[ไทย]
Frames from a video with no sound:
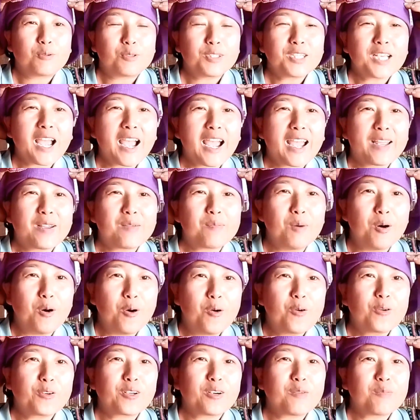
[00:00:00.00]
ผู้ชายม
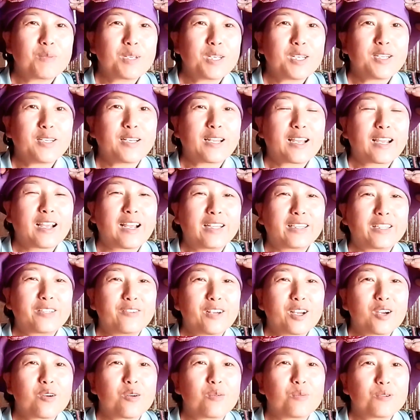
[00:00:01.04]
งก็มีนะคะแต่
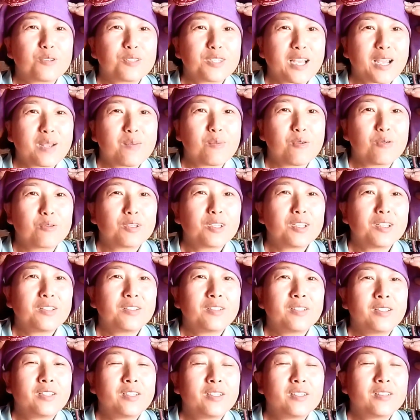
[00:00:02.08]
ว่าของผู้ชายมงนี่
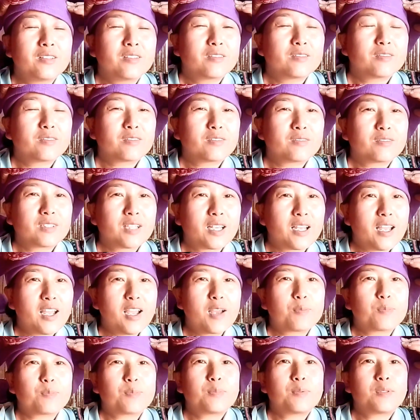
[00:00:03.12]
แท
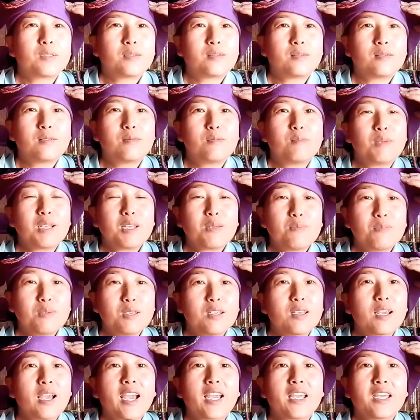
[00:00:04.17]
บไม่
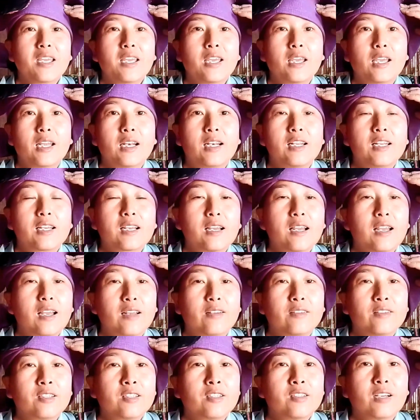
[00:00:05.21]
มีให้เห็นเลยค่ะ
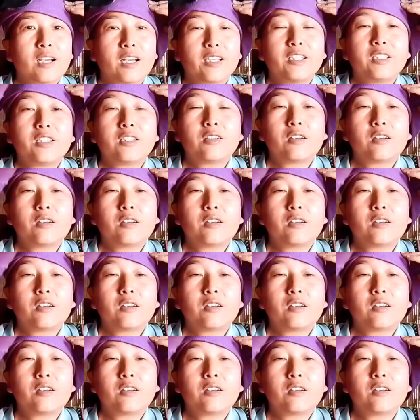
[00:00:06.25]
อัน